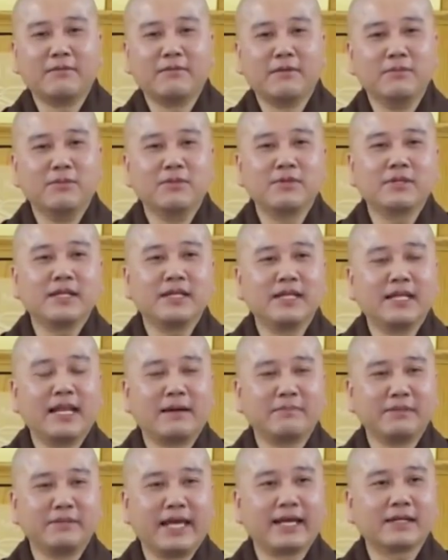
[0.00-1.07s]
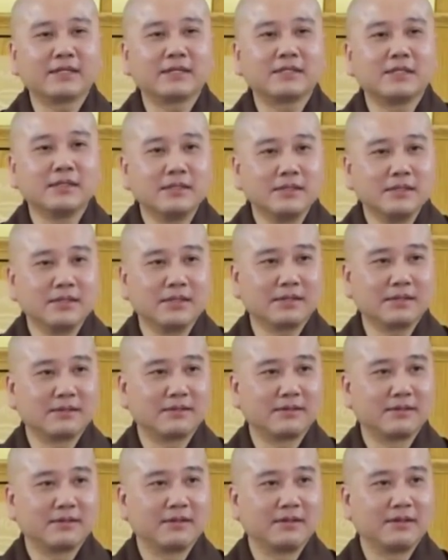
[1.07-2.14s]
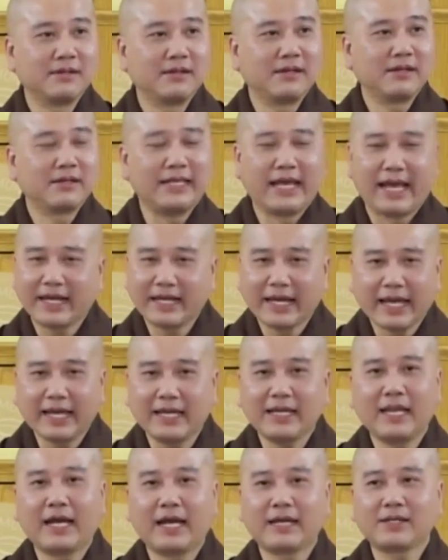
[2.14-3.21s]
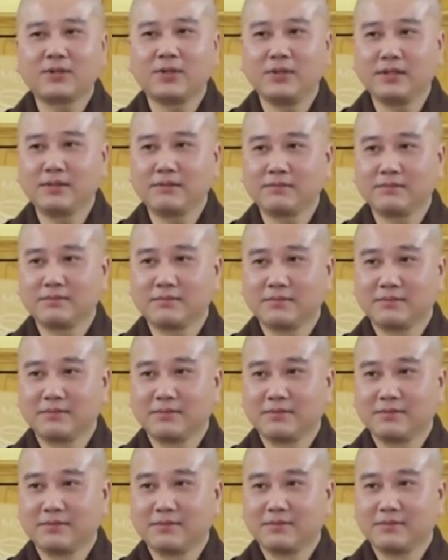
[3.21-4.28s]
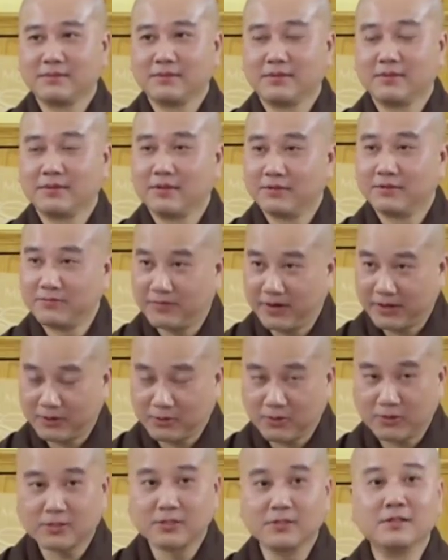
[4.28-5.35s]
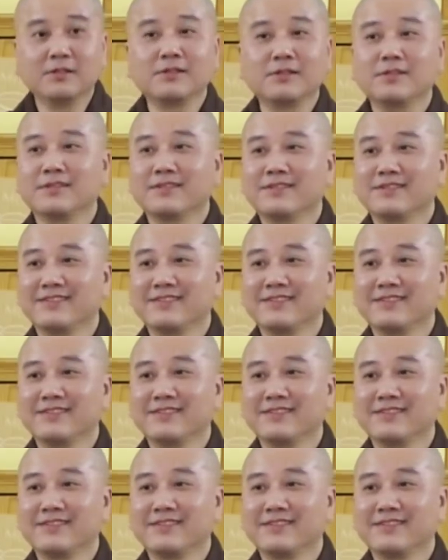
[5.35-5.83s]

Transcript: mà muốn đi làm giảng sư, giảng hay là ăn chuyện phải có tướng nữa.